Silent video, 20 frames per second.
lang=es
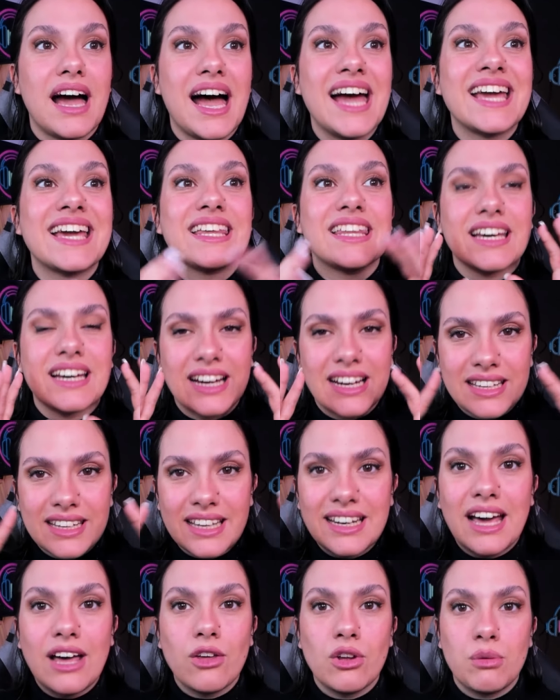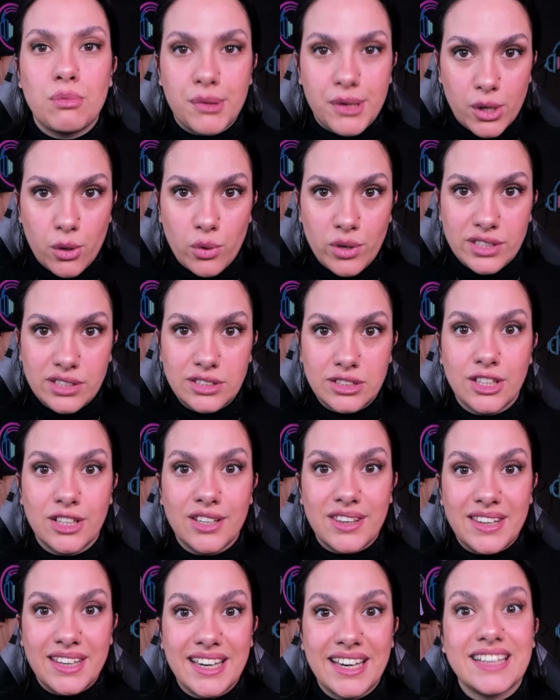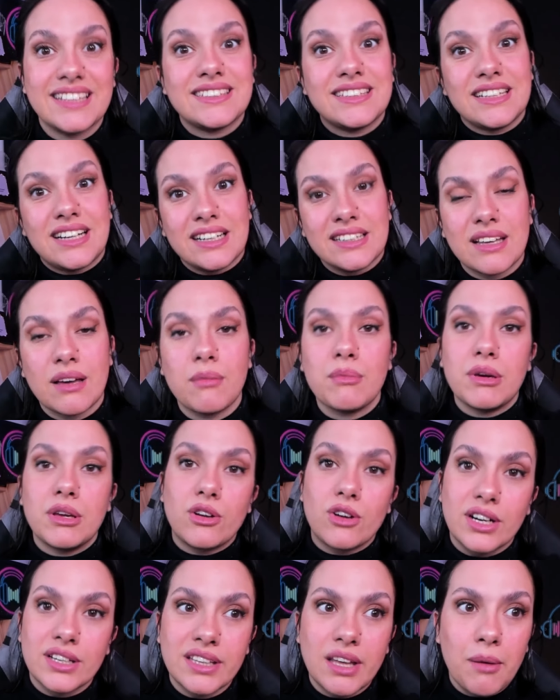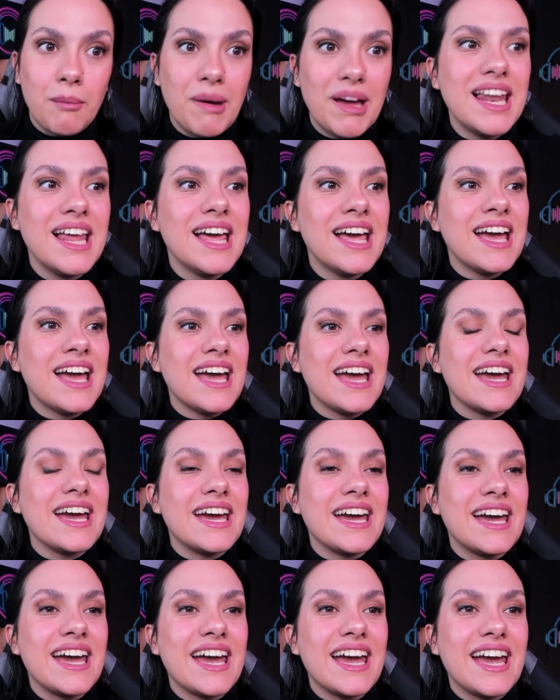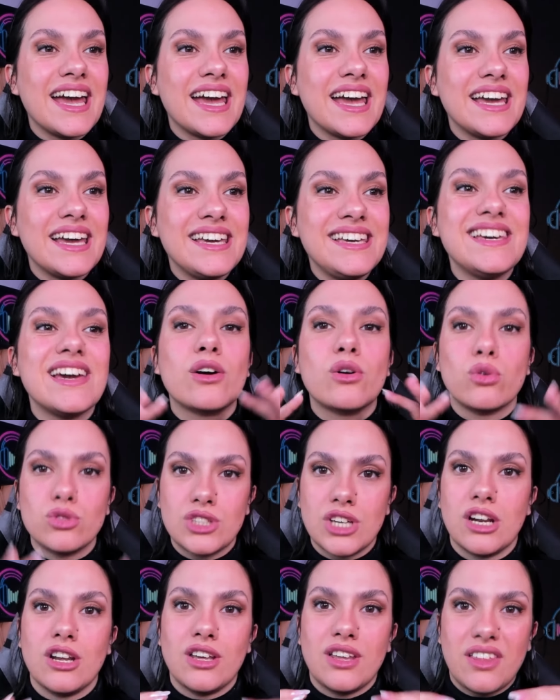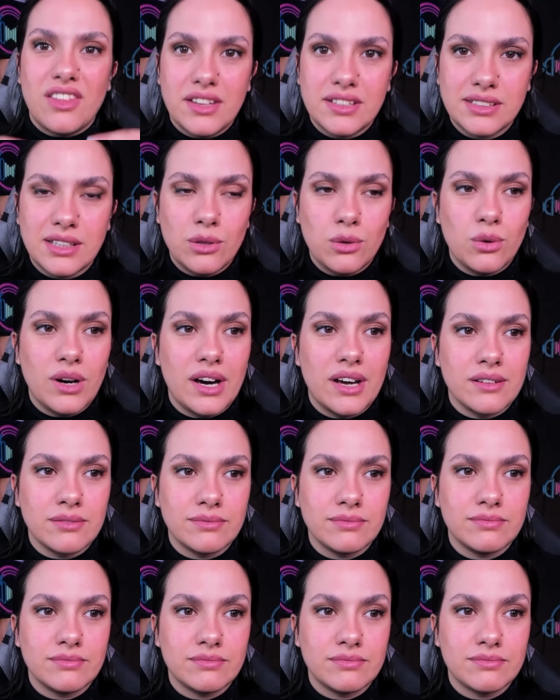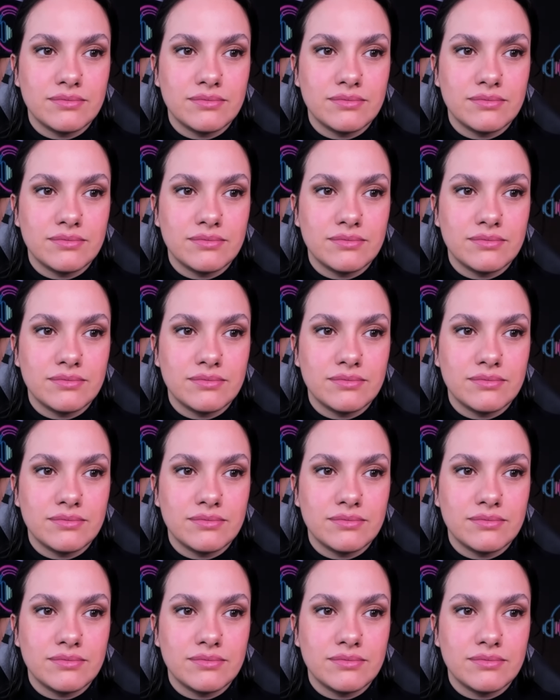hay que dejar de lado el prejuicio de si cantan bien o cantan mal eh, y escucharlos desde ese lugar.